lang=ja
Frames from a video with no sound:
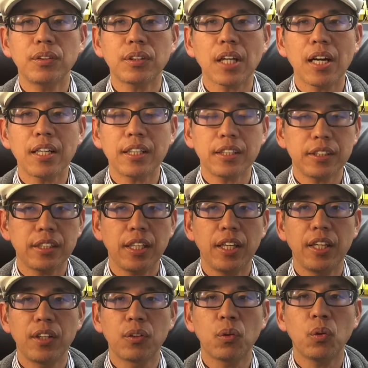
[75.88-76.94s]
関
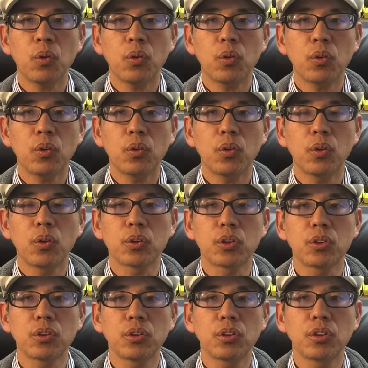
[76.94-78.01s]
係の
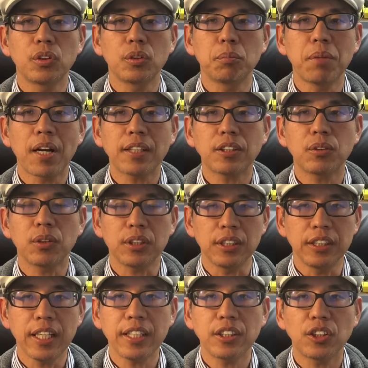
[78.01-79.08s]
ツールばらす時
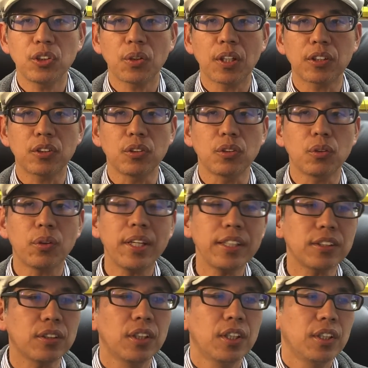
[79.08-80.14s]
にね必要なツールとりあえ
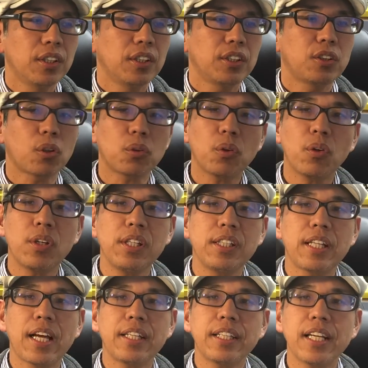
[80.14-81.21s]
ず一通
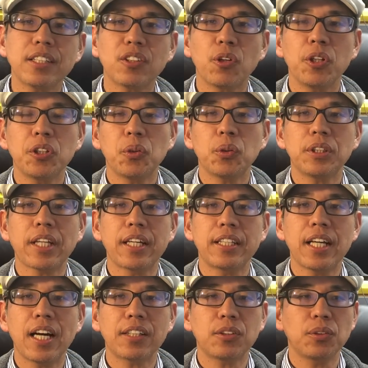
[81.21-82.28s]
り大体揃えておきたい
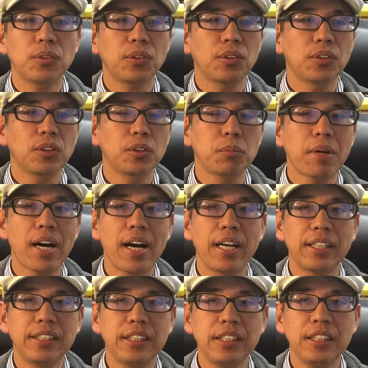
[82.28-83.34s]
なという場合
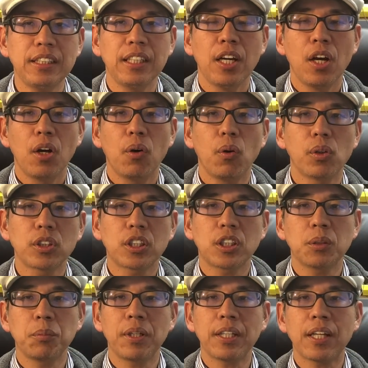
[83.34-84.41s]
におす
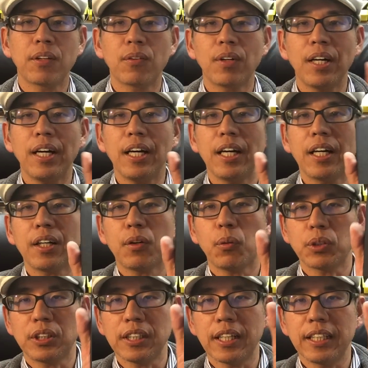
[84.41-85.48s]
すめなのが
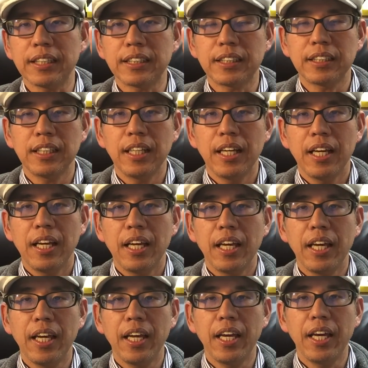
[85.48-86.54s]
こちらです。
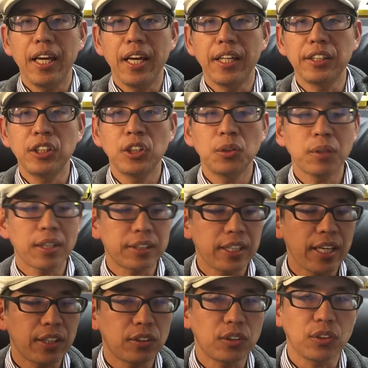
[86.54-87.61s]
えー、
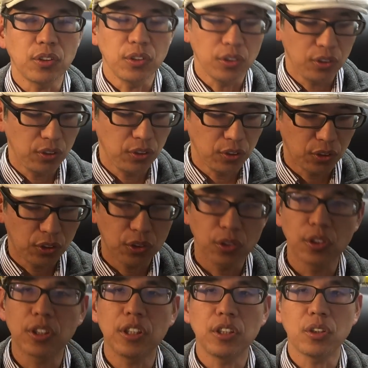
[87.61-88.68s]
ニューアテック
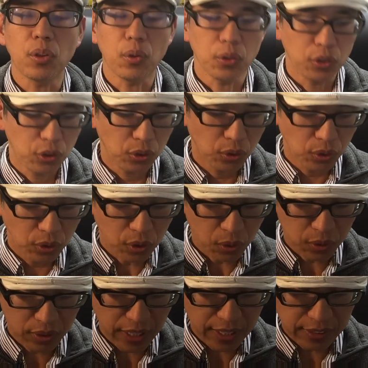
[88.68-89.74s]
ツールキット
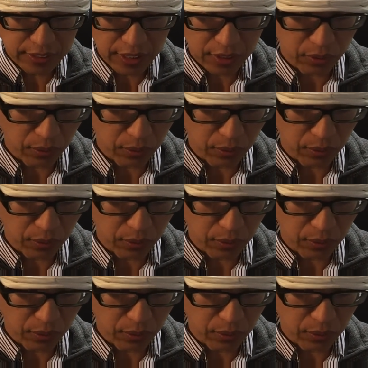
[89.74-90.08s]
14点セッ